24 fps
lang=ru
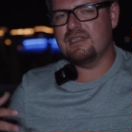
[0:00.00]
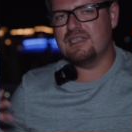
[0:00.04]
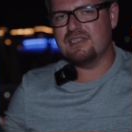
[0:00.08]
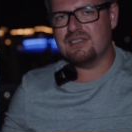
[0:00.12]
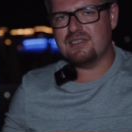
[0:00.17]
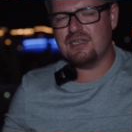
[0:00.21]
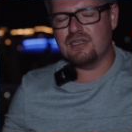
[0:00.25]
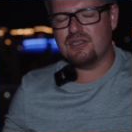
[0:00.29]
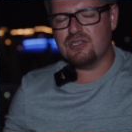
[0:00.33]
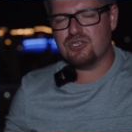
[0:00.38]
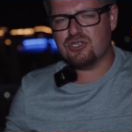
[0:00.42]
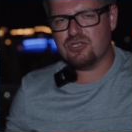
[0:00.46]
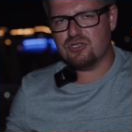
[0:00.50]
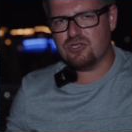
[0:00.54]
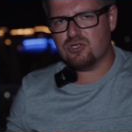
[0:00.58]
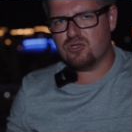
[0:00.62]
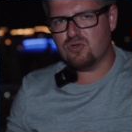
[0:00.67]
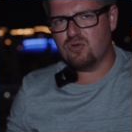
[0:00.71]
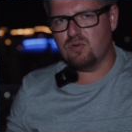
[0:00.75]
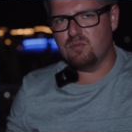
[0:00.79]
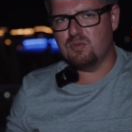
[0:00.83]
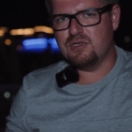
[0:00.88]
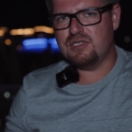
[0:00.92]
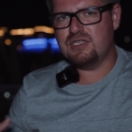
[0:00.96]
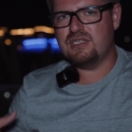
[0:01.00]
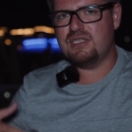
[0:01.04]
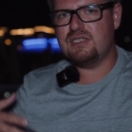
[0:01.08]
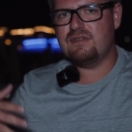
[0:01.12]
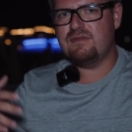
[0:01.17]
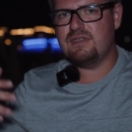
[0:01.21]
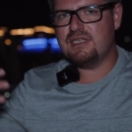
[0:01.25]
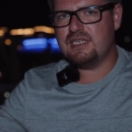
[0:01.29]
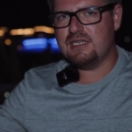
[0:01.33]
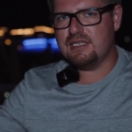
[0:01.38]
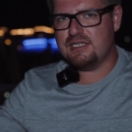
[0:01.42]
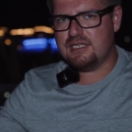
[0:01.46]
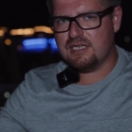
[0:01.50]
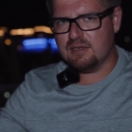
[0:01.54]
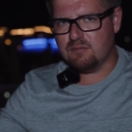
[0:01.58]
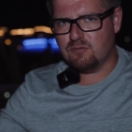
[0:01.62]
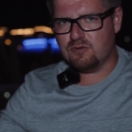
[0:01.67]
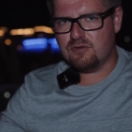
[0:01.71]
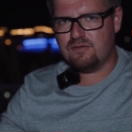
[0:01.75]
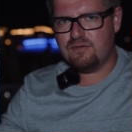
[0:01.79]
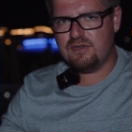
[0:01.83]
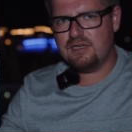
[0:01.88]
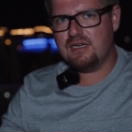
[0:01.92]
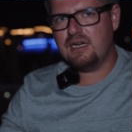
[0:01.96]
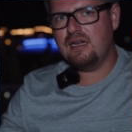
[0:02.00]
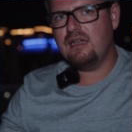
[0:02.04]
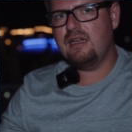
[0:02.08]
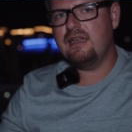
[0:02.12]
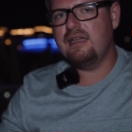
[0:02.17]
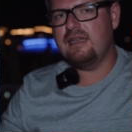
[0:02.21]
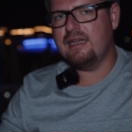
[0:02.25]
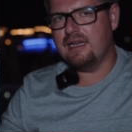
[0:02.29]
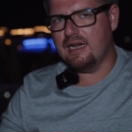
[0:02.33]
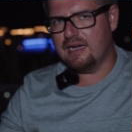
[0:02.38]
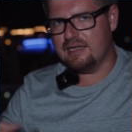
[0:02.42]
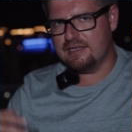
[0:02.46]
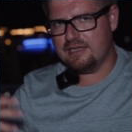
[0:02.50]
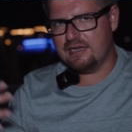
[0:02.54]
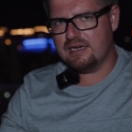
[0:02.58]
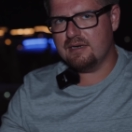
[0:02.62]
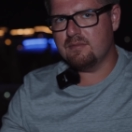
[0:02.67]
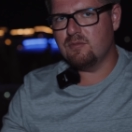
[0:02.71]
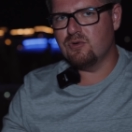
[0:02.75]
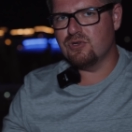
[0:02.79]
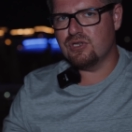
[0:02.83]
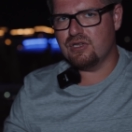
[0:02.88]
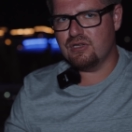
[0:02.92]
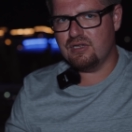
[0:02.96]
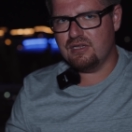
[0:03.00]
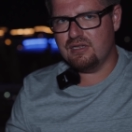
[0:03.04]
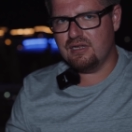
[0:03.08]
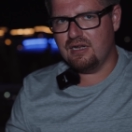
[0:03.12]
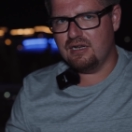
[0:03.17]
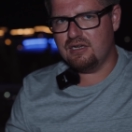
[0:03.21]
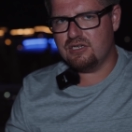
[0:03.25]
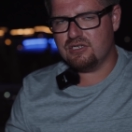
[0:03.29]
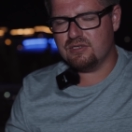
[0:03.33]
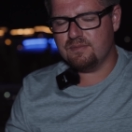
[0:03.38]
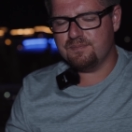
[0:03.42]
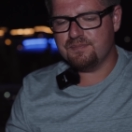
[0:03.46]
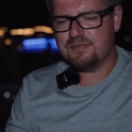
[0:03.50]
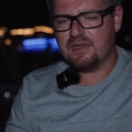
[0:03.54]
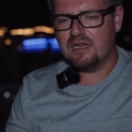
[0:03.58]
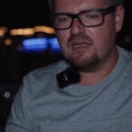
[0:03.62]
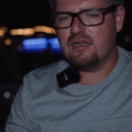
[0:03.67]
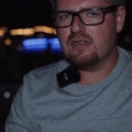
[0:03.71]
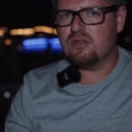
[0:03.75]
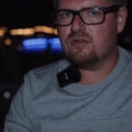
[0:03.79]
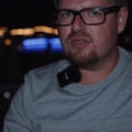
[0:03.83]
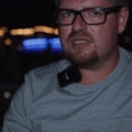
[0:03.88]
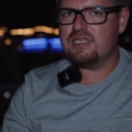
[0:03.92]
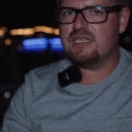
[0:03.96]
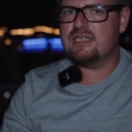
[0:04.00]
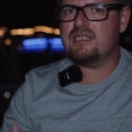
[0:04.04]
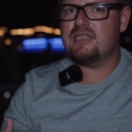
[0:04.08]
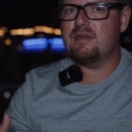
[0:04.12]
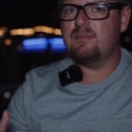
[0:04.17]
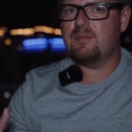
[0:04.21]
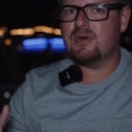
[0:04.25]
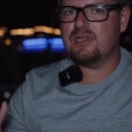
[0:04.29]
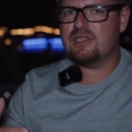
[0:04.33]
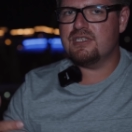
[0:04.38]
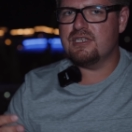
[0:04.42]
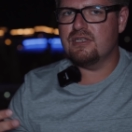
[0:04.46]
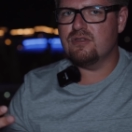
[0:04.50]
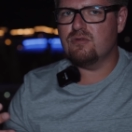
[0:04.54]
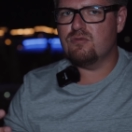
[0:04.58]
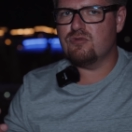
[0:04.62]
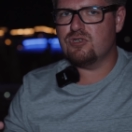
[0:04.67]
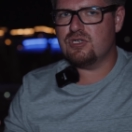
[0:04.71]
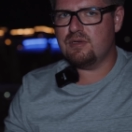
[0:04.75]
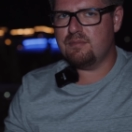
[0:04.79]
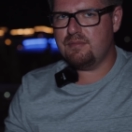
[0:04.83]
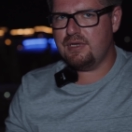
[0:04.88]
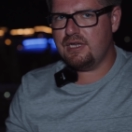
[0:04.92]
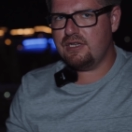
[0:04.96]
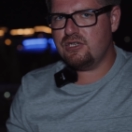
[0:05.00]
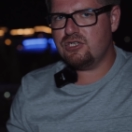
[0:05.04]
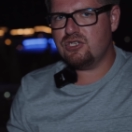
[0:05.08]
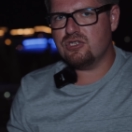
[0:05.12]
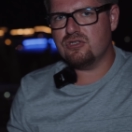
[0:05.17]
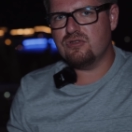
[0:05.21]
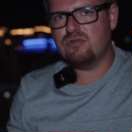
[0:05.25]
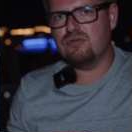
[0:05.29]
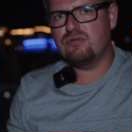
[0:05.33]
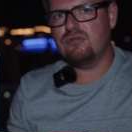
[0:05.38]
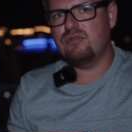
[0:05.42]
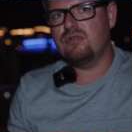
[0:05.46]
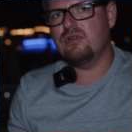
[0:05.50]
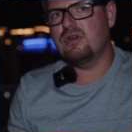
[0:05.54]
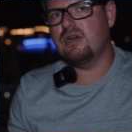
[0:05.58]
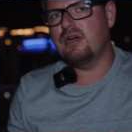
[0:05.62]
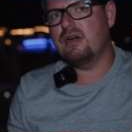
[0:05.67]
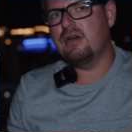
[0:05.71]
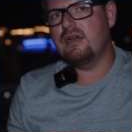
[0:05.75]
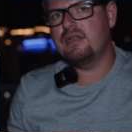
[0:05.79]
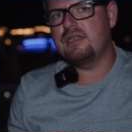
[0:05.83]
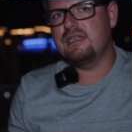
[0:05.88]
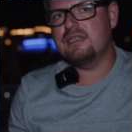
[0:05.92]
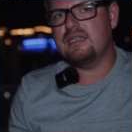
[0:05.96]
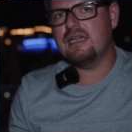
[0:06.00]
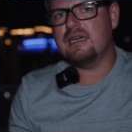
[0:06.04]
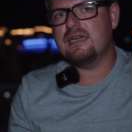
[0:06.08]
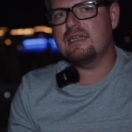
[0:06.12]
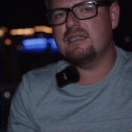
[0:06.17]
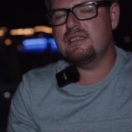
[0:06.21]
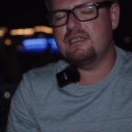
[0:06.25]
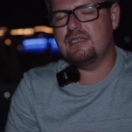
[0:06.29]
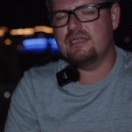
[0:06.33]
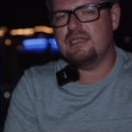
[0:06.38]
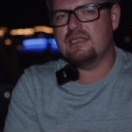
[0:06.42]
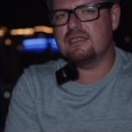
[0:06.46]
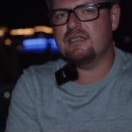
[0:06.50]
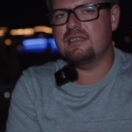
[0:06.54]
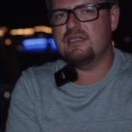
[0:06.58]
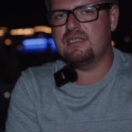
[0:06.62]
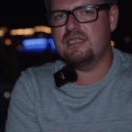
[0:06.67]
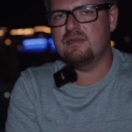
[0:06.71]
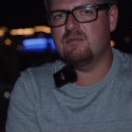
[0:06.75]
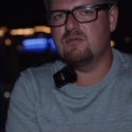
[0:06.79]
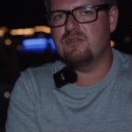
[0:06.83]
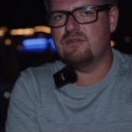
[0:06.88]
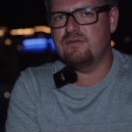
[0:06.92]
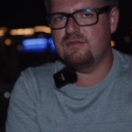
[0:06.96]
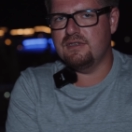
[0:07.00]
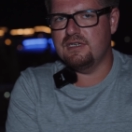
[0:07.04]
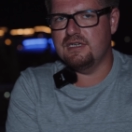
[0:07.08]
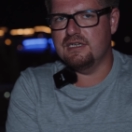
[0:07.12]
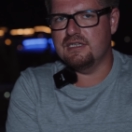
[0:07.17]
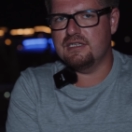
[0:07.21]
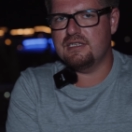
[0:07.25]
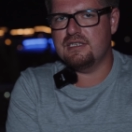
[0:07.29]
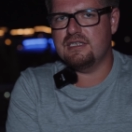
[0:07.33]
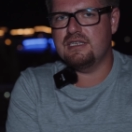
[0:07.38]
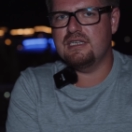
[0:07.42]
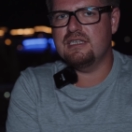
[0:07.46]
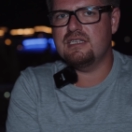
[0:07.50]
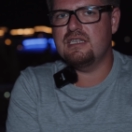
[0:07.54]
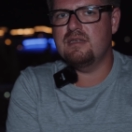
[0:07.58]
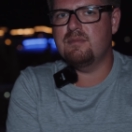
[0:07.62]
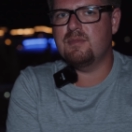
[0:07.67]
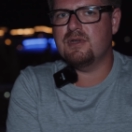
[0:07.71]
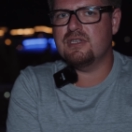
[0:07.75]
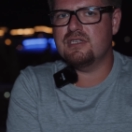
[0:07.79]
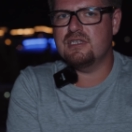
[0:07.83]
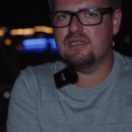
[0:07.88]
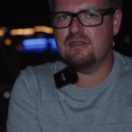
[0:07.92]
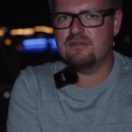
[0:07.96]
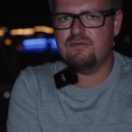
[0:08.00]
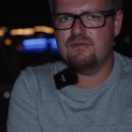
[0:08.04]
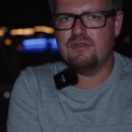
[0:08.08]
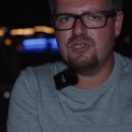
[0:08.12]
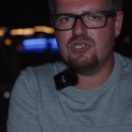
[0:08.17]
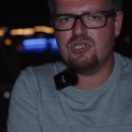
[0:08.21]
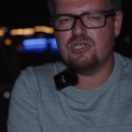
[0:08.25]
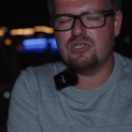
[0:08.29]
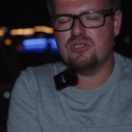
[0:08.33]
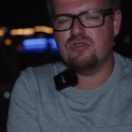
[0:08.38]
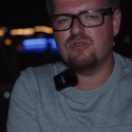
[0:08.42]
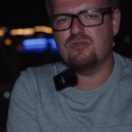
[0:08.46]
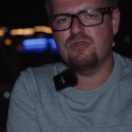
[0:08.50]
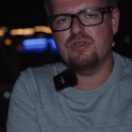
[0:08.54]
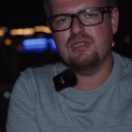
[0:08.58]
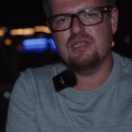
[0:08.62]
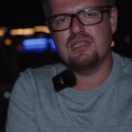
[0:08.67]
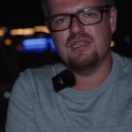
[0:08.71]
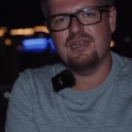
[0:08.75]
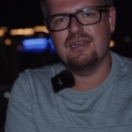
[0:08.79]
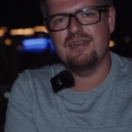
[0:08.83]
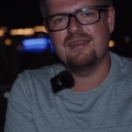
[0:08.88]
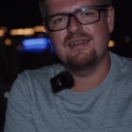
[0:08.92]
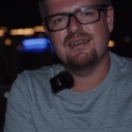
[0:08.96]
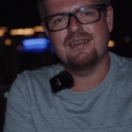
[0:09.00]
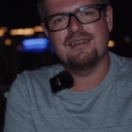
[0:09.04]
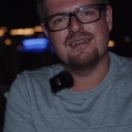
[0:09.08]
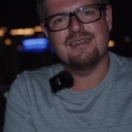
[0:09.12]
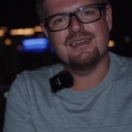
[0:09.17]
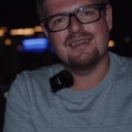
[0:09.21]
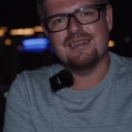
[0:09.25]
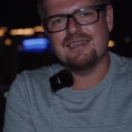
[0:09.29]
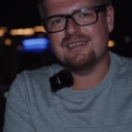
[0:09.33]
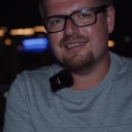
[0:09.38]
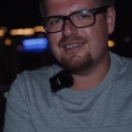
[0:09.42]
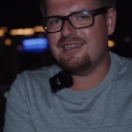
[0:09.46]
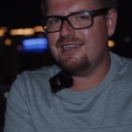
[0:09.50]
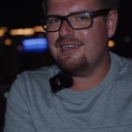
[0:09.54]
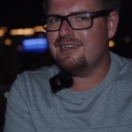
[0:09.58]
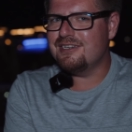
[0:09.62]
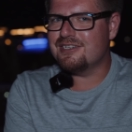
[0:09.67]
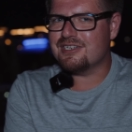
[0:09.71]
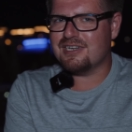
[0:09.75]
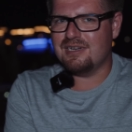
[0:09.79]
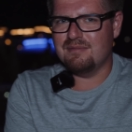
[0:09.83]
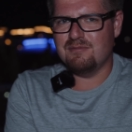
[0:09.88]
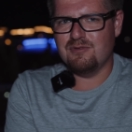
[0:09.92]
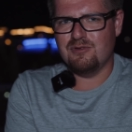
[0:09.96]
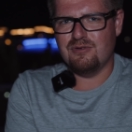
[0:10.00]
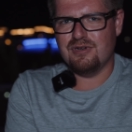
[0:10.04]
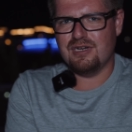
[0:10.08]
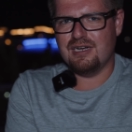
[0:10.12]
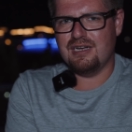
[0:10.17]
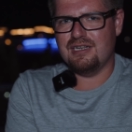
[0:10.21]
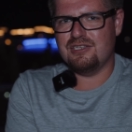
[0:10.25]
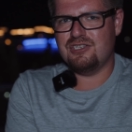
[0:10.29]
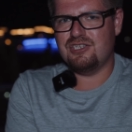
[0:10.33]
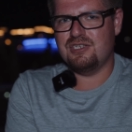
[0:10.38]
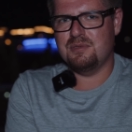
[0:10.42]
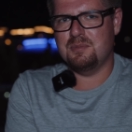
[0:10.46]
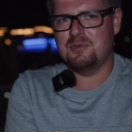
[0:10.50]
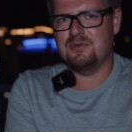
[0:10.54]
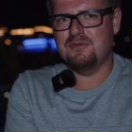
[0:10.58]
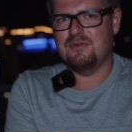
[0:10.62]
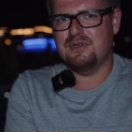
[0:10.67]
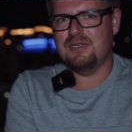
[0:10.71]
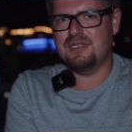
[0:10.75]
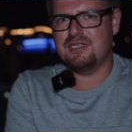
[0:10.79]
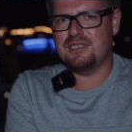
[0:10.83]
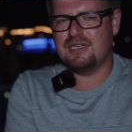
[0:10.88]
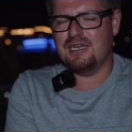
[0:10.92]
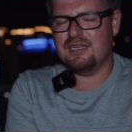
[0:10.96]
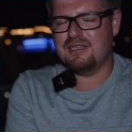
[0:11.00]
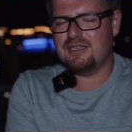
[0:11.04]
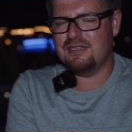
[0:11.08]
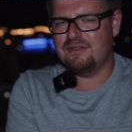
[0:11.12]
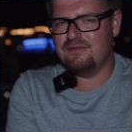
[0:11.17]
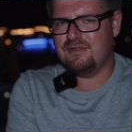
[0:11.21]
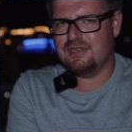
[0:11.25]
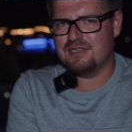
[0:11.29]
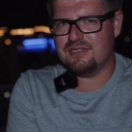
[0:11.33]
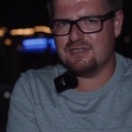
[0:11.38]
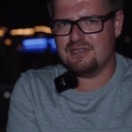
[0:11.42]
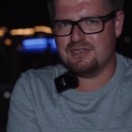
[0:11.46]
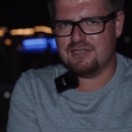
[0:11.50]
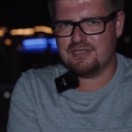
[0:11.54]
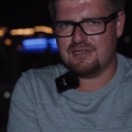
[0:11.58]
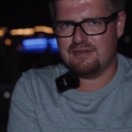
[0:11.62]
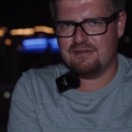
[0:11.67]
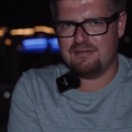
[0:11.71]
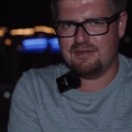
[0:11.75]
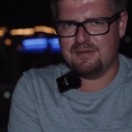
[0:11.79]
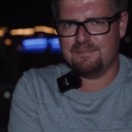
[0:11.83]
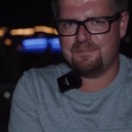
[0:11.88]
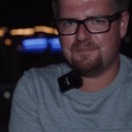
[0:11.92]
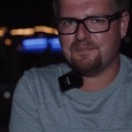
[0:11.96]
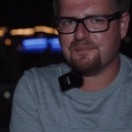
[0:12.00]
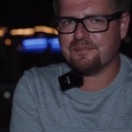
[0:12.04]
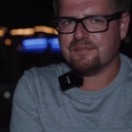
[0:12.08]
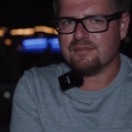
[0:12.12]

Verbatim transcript: достаточно, чтобы сетевики тему двигали, и она работала дальше. То есть если процент уже меньше, то не так интересно тему двигать. Если процент выше, то это слишком много отщипывается от инвесторского